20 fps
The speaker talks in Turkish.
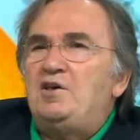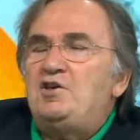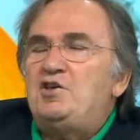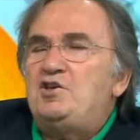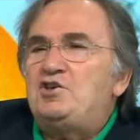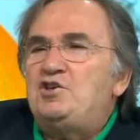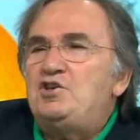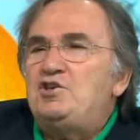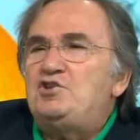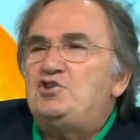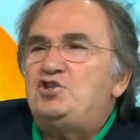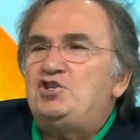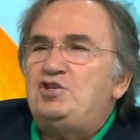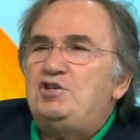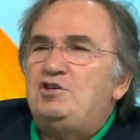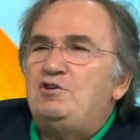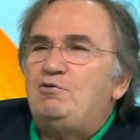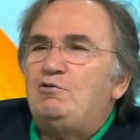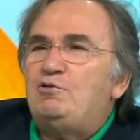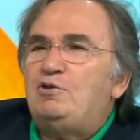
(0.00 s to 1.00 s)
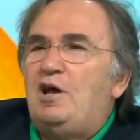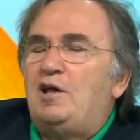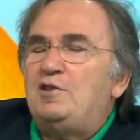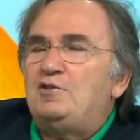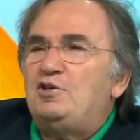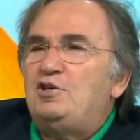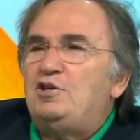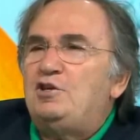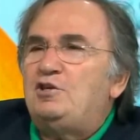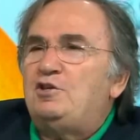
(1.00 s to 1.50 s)
ikinci
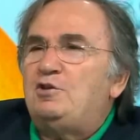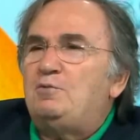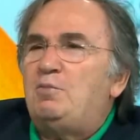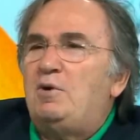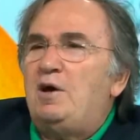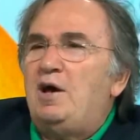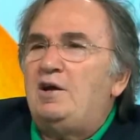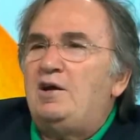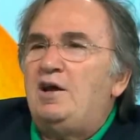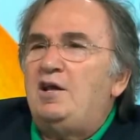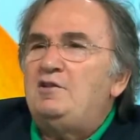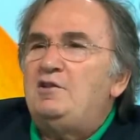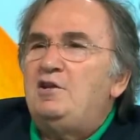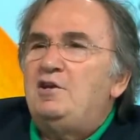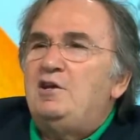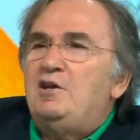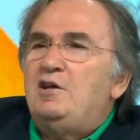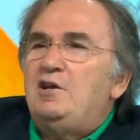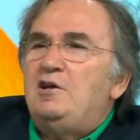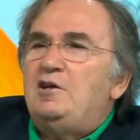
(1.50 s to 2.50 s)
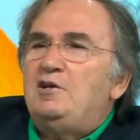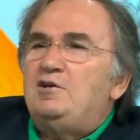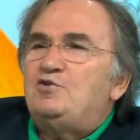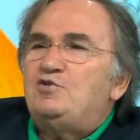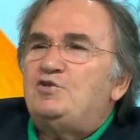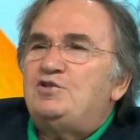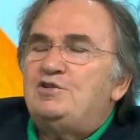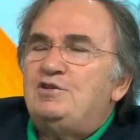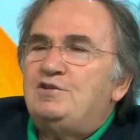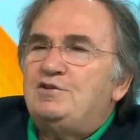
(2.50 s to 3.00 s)
yıldan itibaren
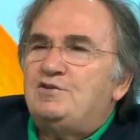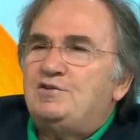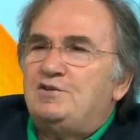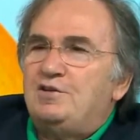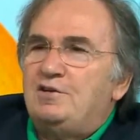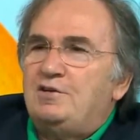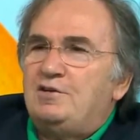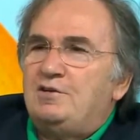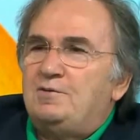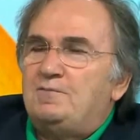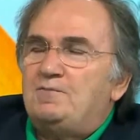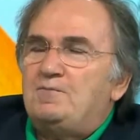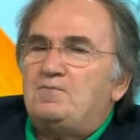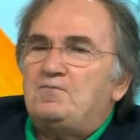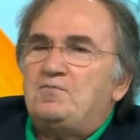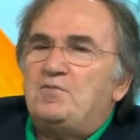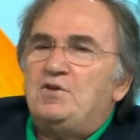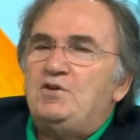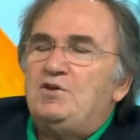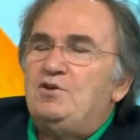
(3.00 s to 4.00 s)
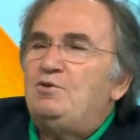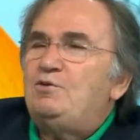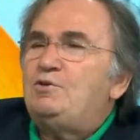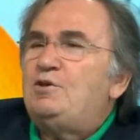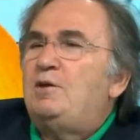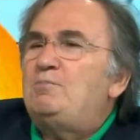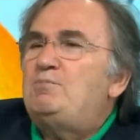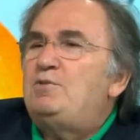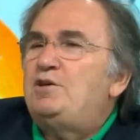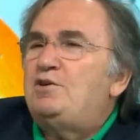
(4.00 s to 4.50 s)
sık sık
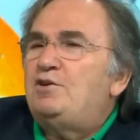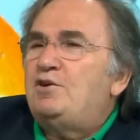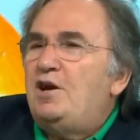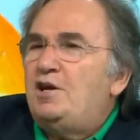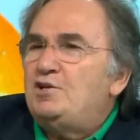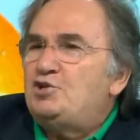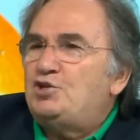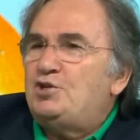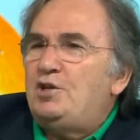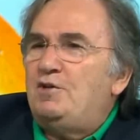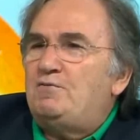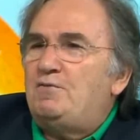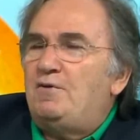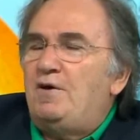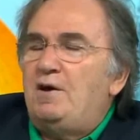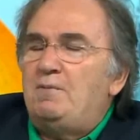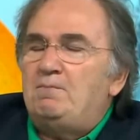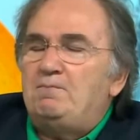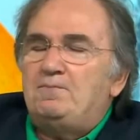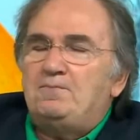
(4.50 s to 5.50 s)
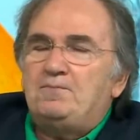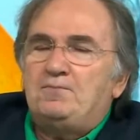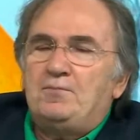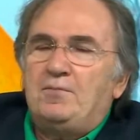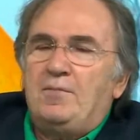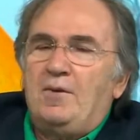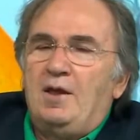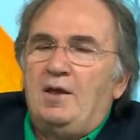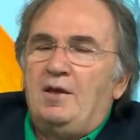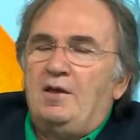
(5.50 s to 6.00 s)
yılda birkaç defa
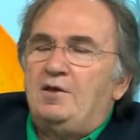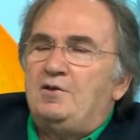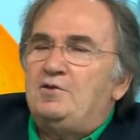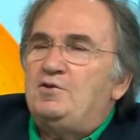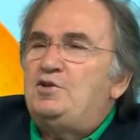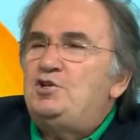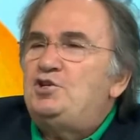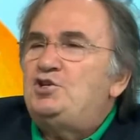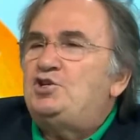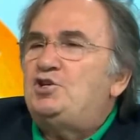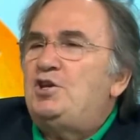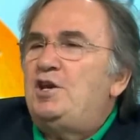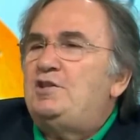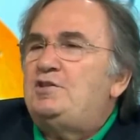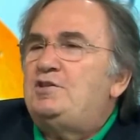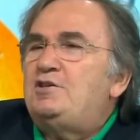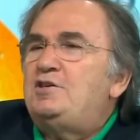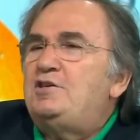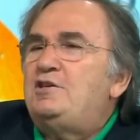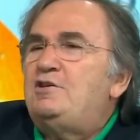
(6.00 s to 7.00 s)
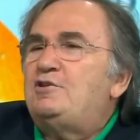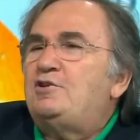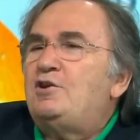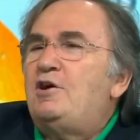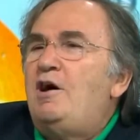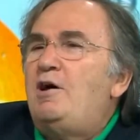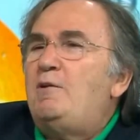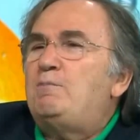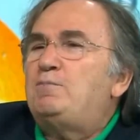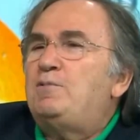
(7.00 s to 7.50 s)
diş eti
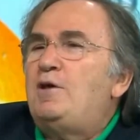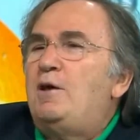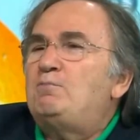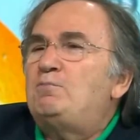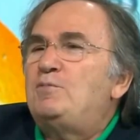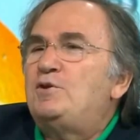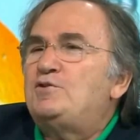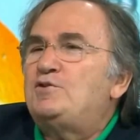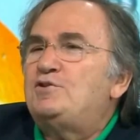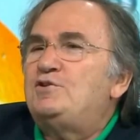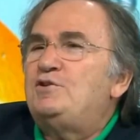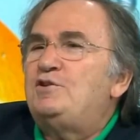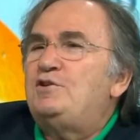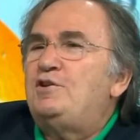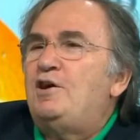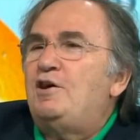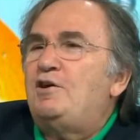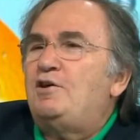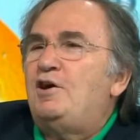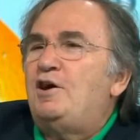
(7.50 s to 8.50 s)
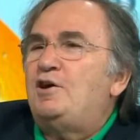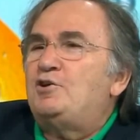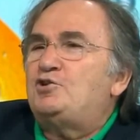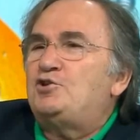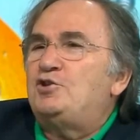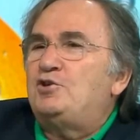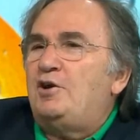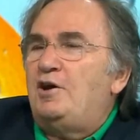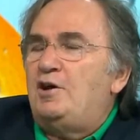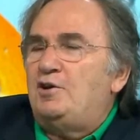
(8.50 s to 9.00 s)
iltihaplanmasıyla
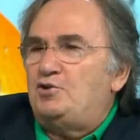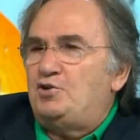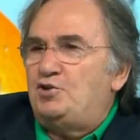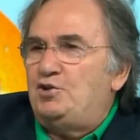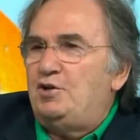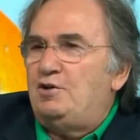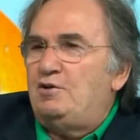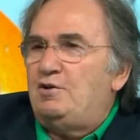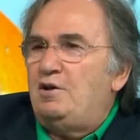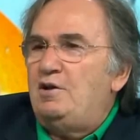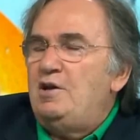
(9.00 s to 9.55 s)
karşı karşıya